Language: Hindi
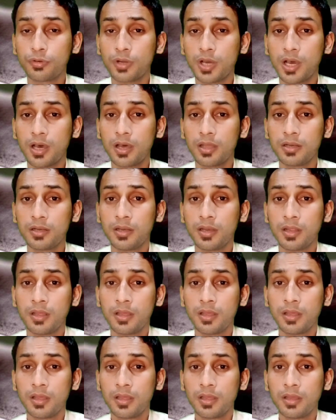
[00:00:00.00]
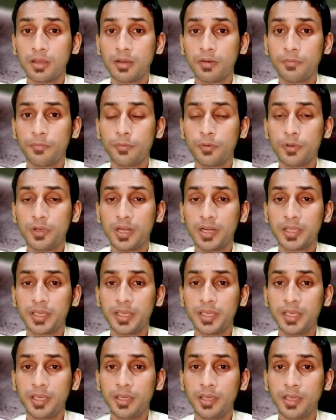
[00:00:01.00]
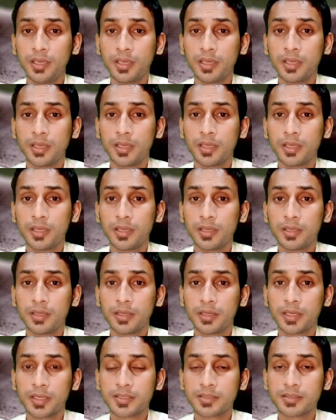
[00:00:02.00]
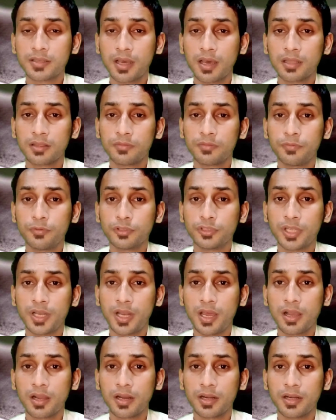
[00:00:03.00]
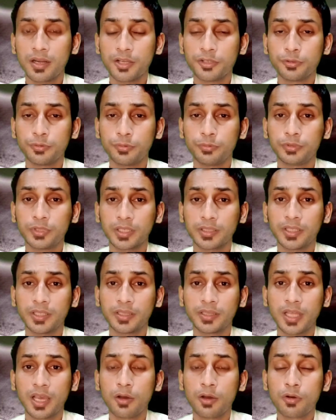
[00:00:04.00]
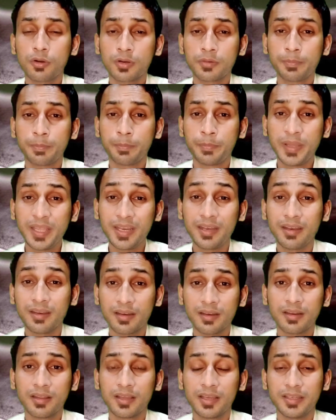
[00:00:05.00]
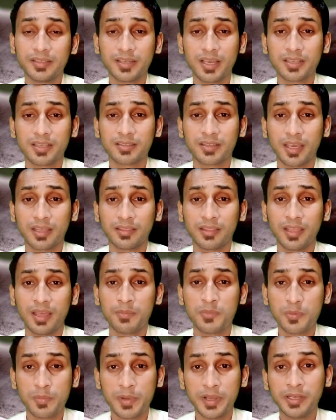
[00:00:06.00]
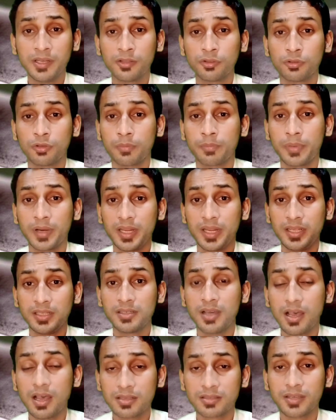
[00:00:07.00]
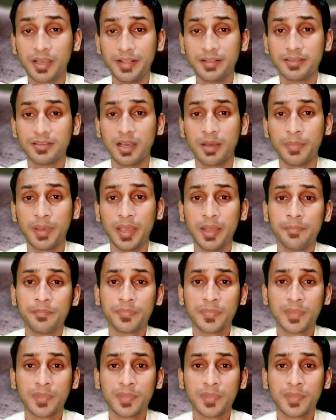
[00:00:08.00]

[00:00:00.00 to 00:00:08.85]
दौरान वो लड़की के साथ वो जना करना शुरू कर देता है और फिर इजाज़ कहता है मुबैना तौर पर इजाज़ का इल्ज़ाम है